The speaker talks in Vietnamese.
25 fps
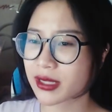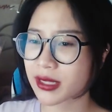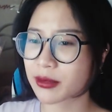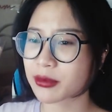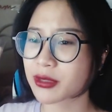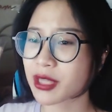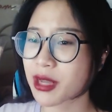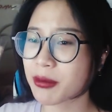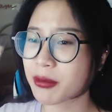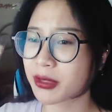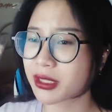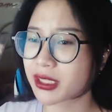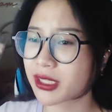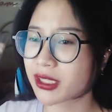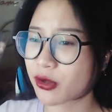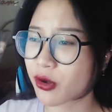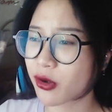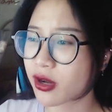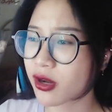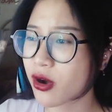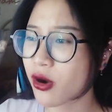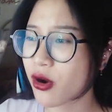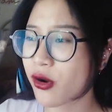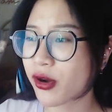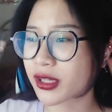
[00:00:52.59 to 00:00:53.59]
kiểu sao mà chị có
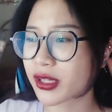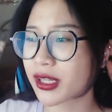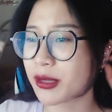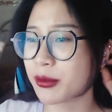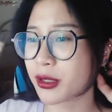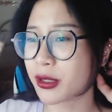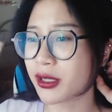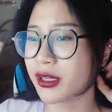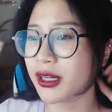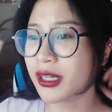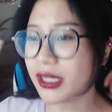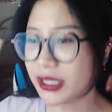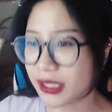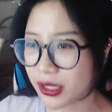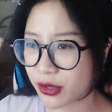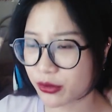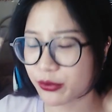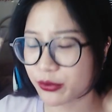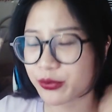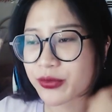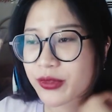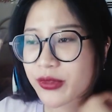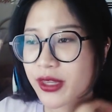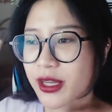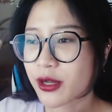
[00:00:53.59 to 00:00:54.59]
cơ hội tìm được người yêu
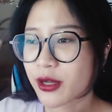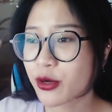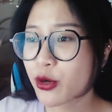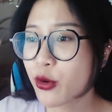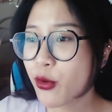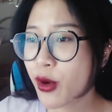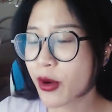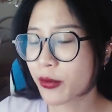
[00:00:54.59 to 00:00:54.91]
đúng không